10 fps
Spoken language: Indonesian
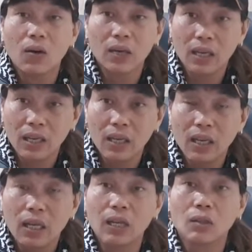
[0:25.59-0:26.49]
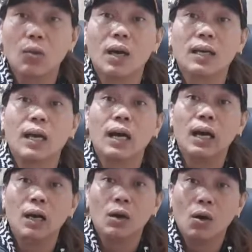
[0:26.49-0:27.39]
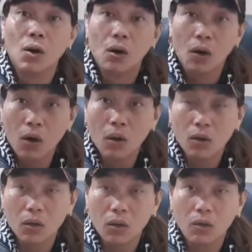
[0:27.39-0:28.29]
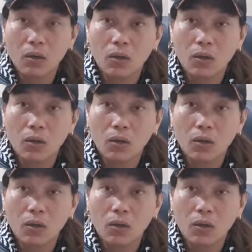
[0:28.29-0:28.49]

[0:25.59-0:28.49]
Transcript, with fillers: Oke, itu adalah hoax.